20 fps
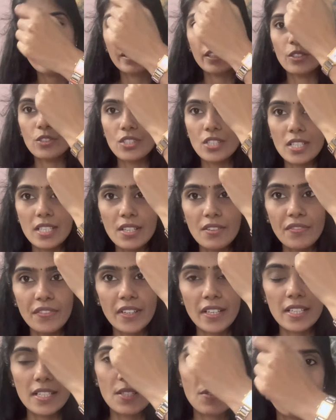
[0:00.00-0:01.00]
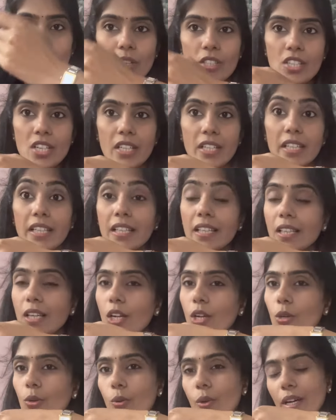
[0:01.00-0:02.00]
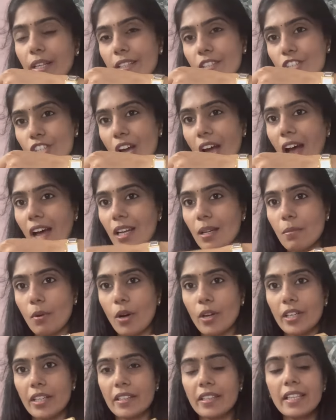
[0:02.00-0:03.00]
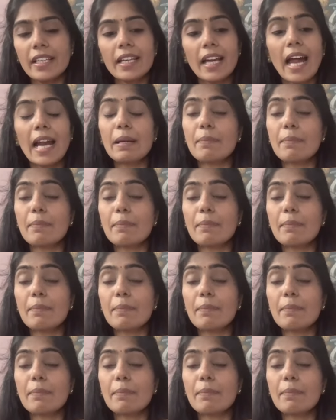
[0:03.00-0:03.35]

ఇది వచ్చేసి ఫస్ట్ వాచ్ అండి లుక్ అయితే చాలా బాగుండింది